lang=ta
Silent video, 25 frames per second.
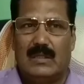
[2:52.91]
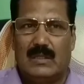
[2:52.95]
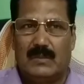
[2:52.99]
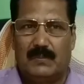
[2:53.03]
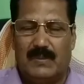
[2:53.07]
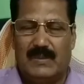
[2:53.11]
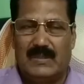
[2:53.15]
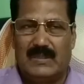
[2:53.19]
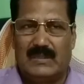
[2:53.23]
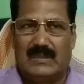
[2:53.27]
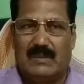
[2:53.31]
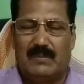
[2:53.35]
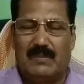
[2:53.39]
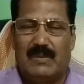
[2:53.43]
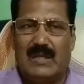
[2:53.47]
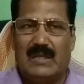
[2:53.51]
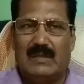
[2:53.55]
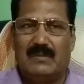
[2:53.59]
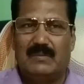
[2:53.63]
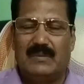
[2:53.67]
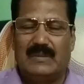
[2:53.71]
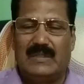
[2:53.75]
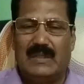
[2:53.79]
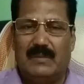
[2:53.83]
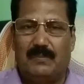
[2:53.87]
இப்பொழுது
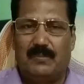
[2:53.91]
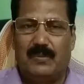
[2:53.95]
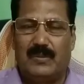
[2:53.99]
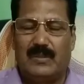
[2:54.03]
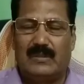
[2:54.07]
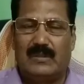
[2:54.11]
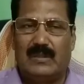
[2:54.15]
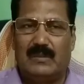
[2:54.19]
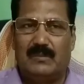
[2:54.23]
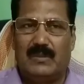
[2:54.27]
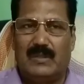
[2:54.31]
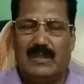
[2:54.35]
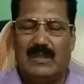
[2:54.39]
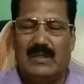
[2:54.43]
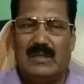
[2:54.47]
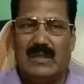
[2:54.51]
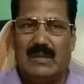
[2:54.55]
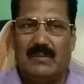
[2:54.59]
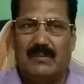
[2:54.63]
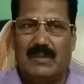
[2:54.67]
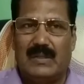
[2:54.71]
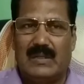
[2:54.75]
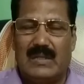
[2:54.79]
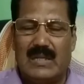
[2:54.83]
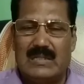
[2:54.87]
தமிழகம் இதை பொறுத்த மட்டும்
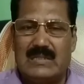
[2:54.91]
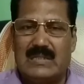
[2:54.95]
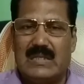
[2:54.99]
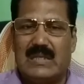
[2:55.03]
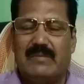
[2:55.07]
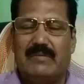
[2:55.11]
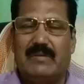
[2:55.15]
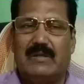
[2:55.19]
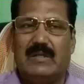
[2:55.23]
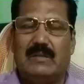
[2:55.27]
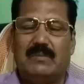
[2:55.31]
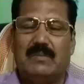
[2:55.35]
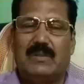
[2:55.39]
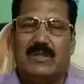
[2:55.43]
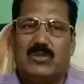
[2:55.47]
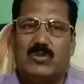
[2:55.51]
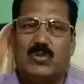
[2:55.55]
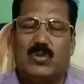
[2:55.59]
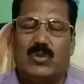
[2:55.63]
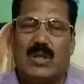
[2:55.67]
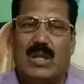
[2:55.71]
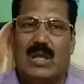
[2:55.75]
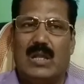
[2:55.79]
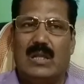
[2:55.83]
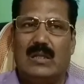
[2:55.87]
நாம் என்ன செய்ய வேண்டும் என்று
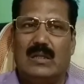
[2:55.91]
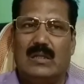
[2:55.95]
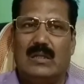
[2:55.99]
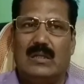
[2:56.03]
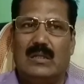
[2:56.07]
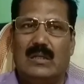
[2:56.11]
சொன்னால்